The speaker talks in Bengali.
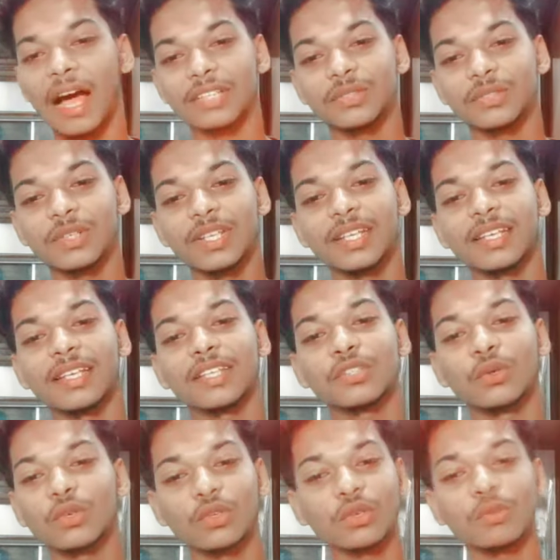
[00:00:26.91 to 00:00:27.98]
আসলে
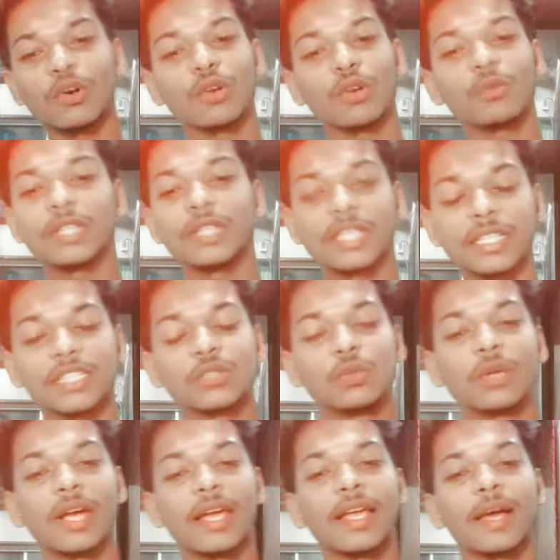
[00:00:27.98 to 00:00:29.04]
ছোট বড় বলতে কিছু
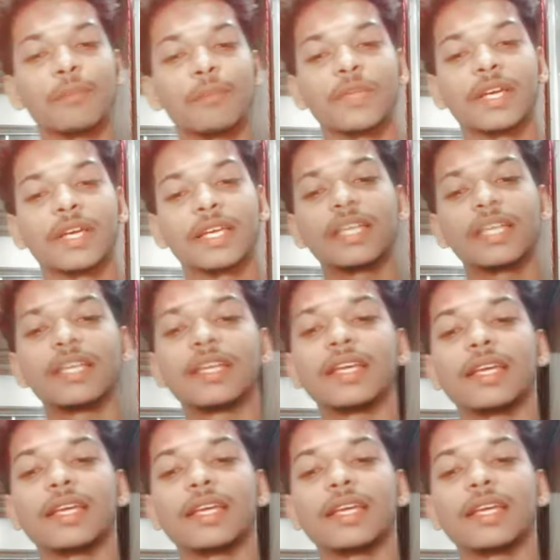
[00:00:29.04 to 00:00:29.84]
নাই আপনাকে